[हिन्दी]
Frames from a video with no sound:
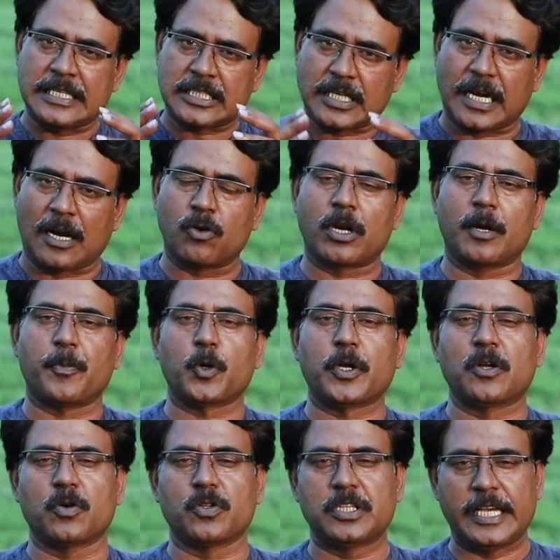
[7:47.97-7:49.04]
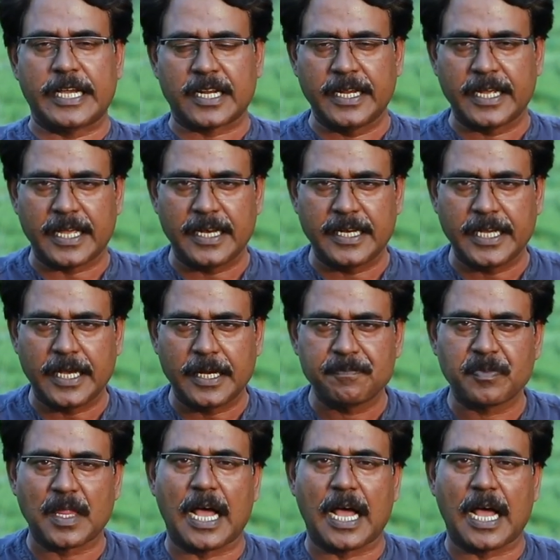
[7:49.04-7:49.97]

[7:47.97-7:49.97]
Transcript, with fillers: इस ग्राउंड रिपोर्टिंग को देखने के लिए